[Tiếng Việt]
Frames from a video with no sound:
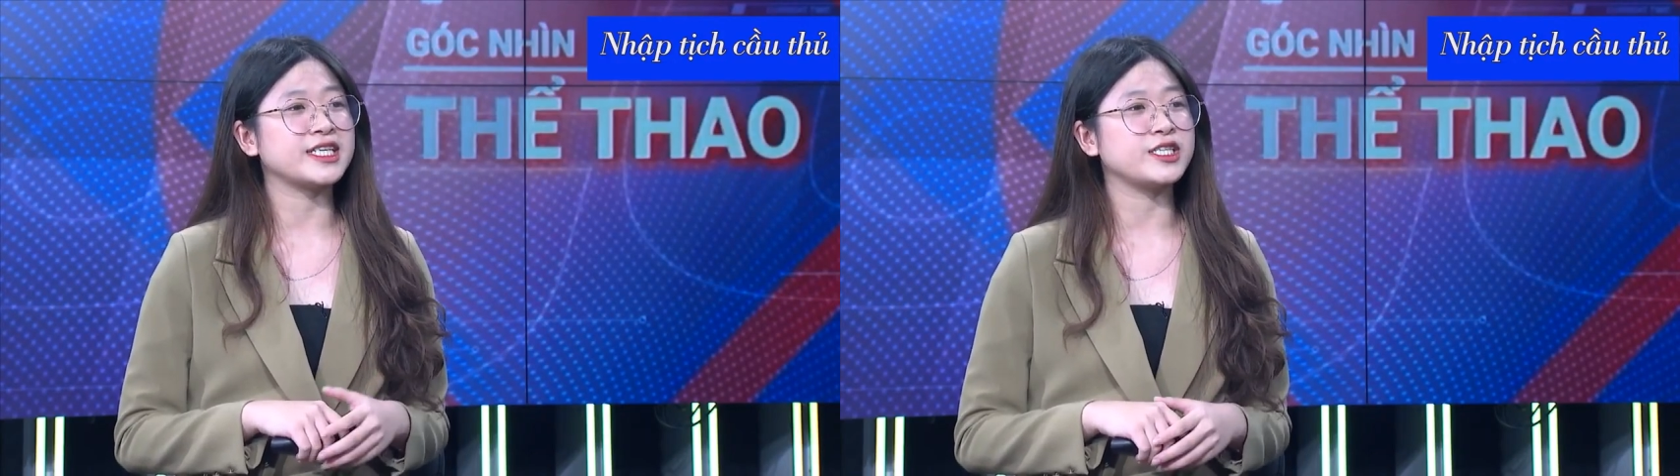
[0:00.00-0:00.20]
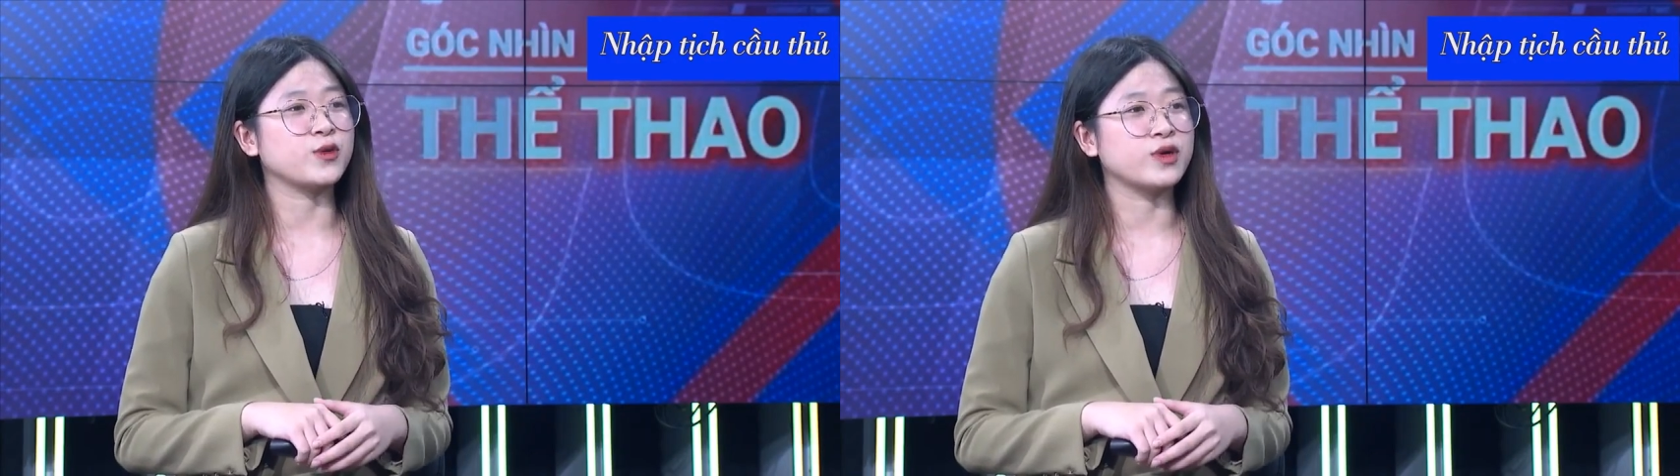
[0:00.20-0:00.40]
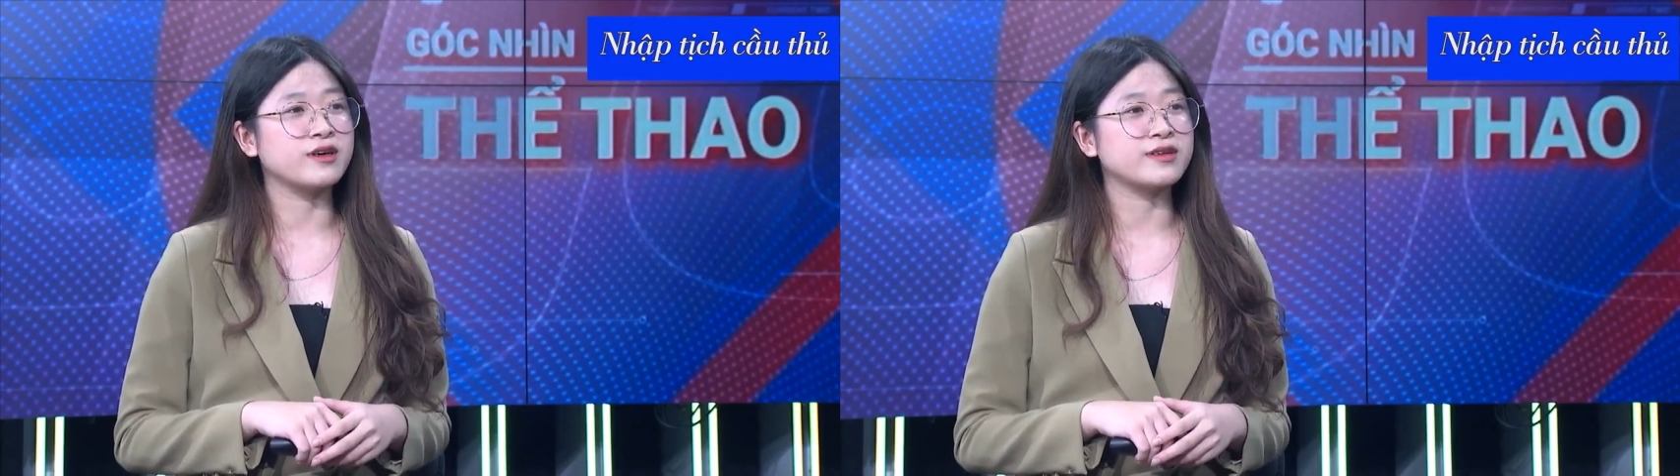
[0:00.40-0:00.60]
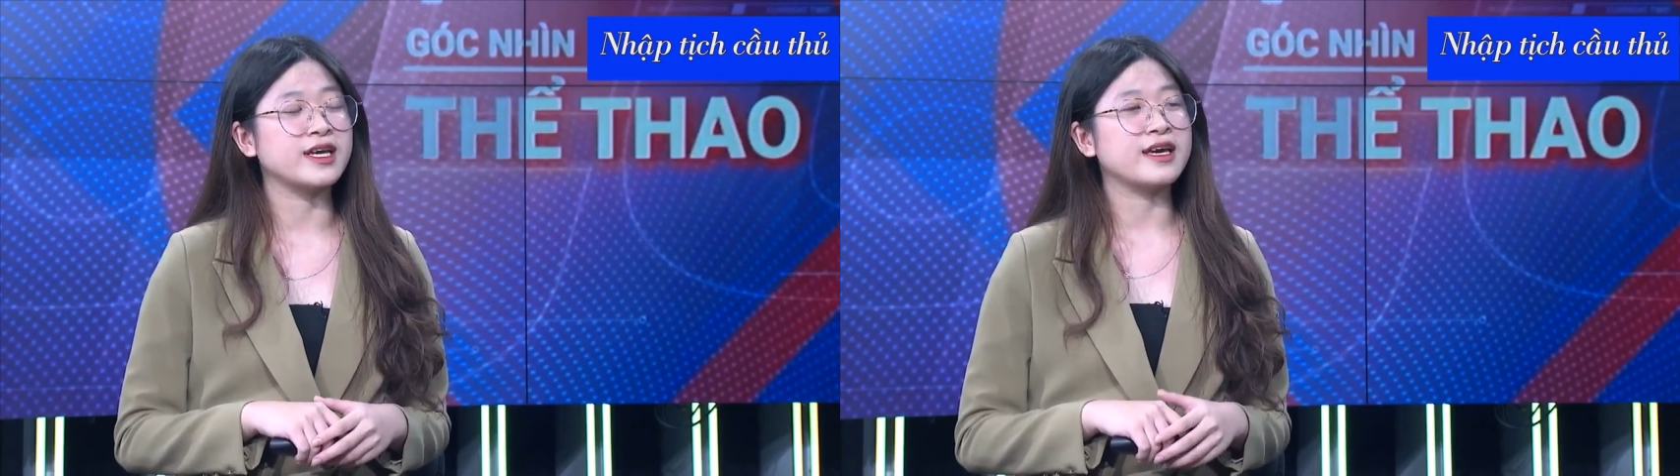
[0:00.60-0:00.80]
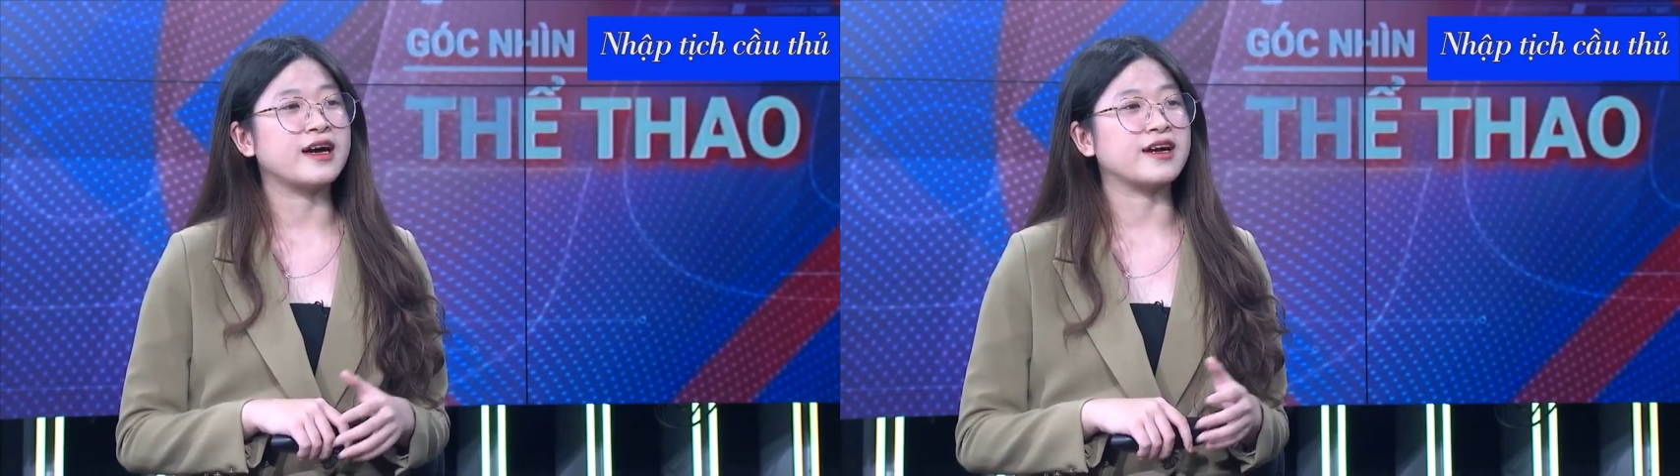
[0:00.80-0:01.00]
tranh nhiều
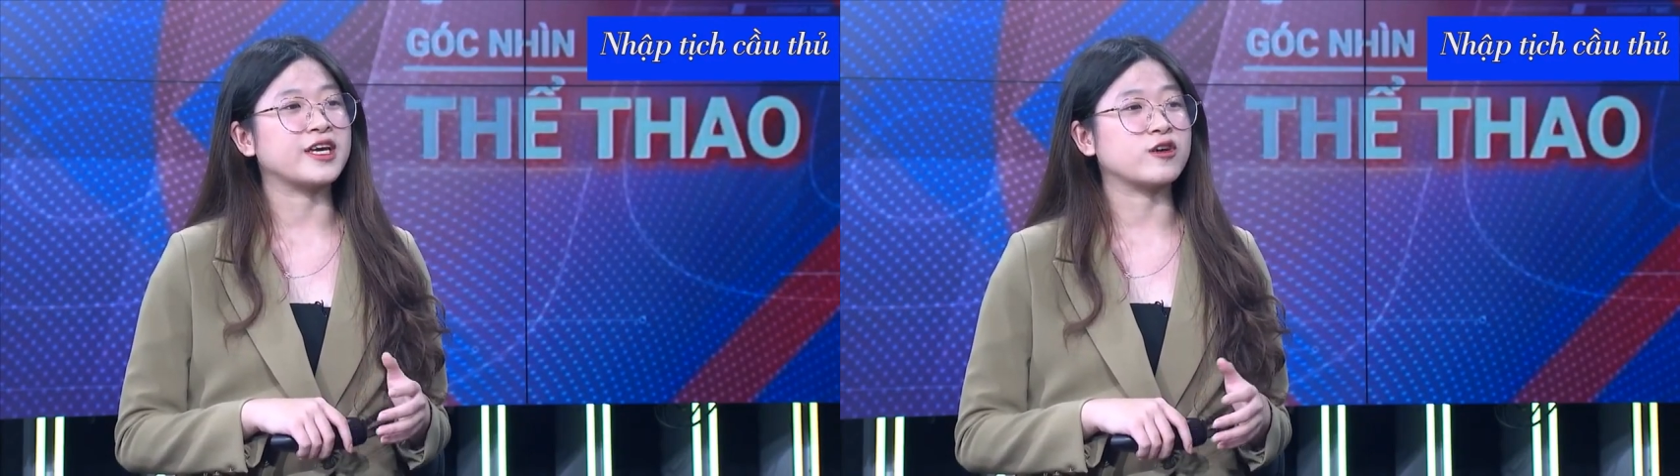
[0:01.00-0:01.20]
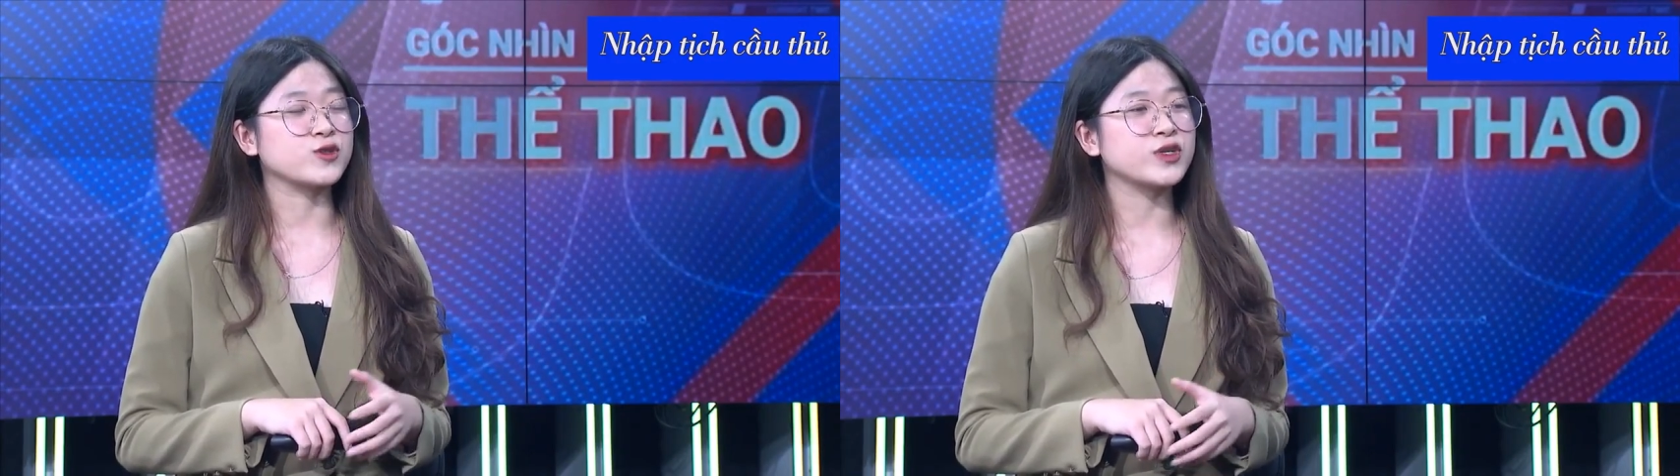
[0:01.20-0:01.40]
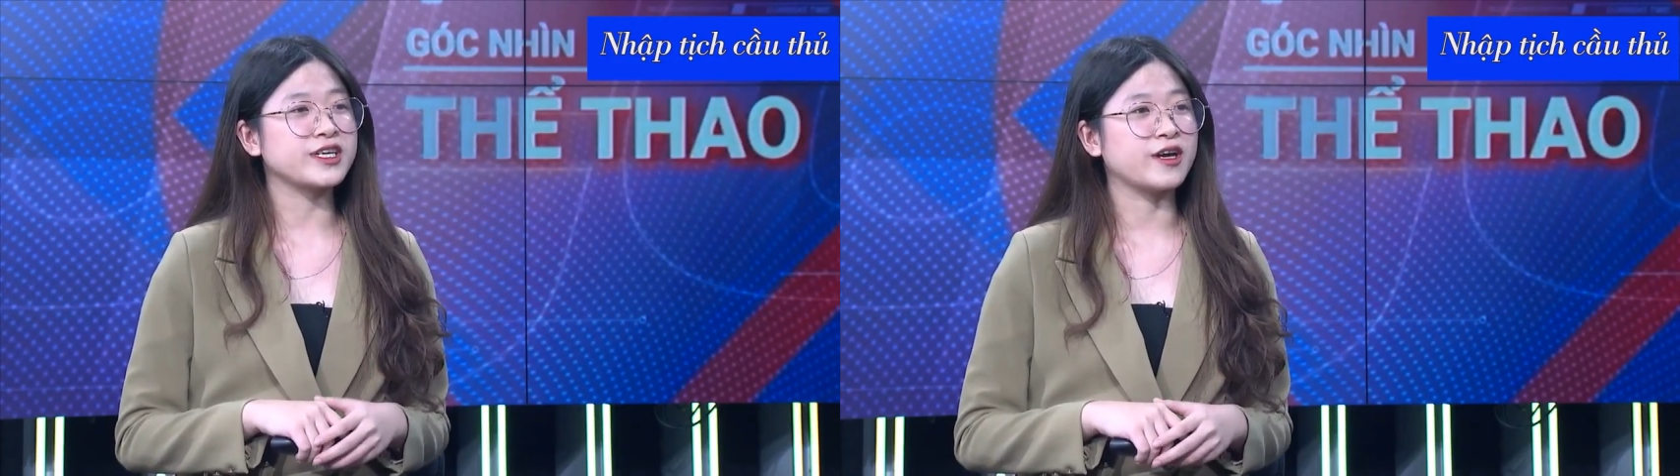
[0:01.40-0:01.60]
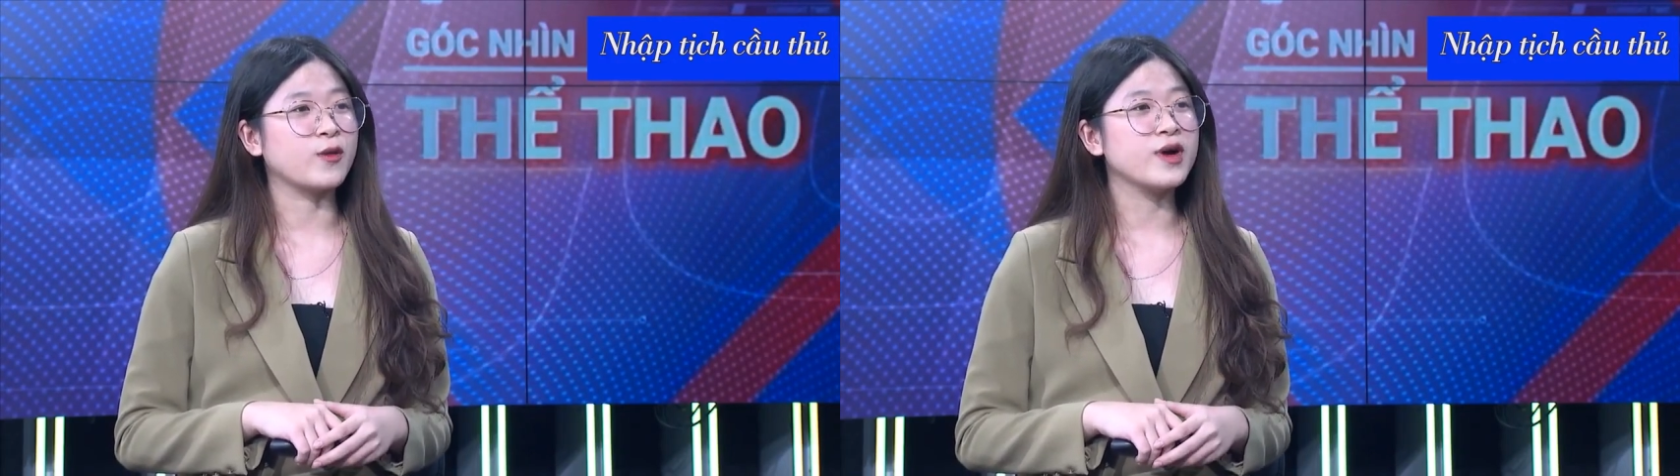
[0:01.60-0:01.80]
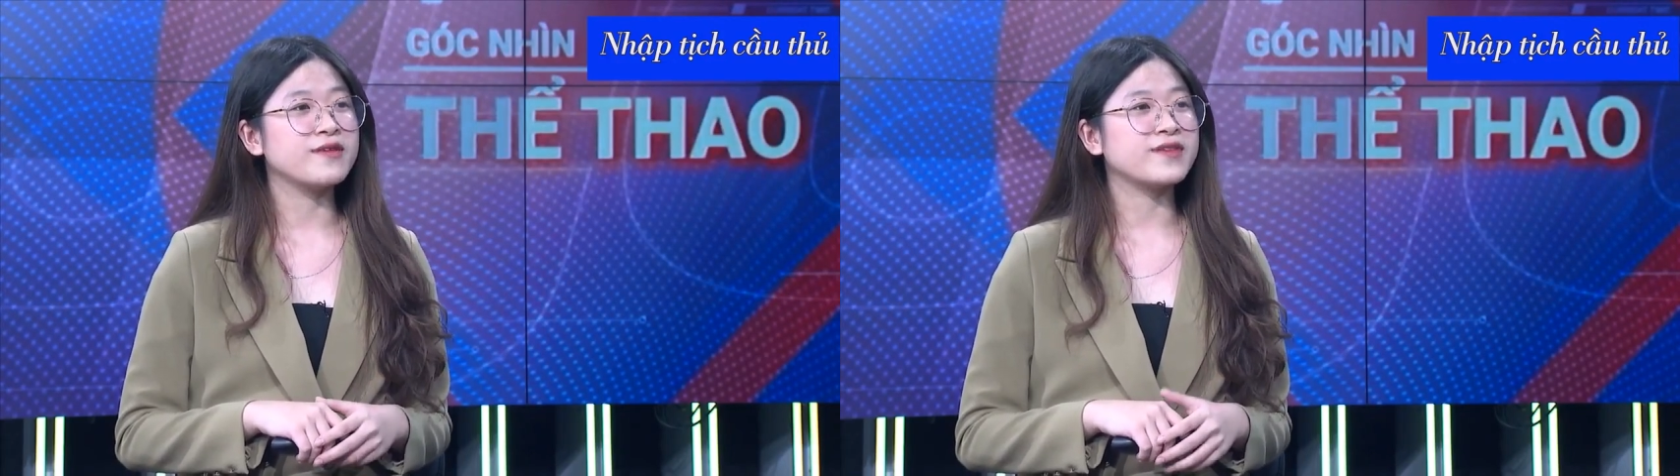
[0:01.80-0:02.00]
hơn à, để có suất thi
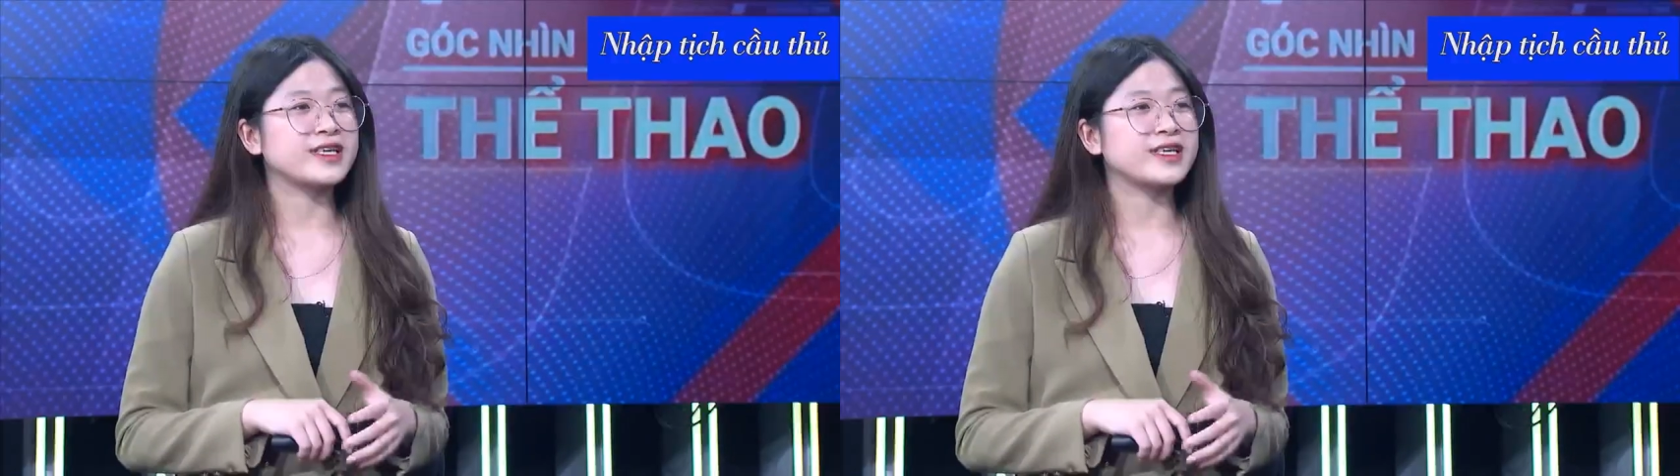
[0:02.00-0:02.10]
đấu.